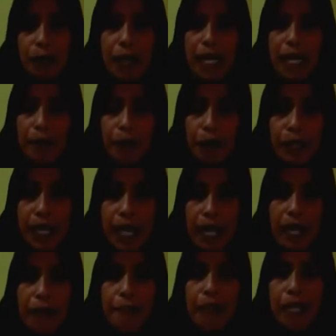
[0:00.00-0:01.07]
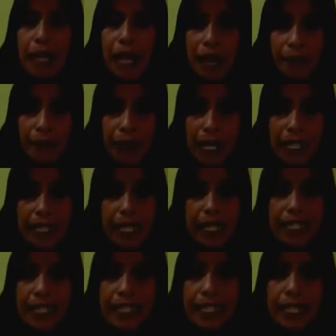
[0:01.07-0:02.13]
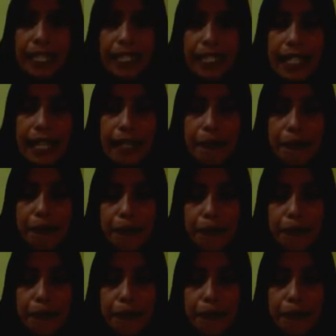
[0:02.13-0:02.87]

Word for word: supaya mudah menghafalkan ya sayangnya.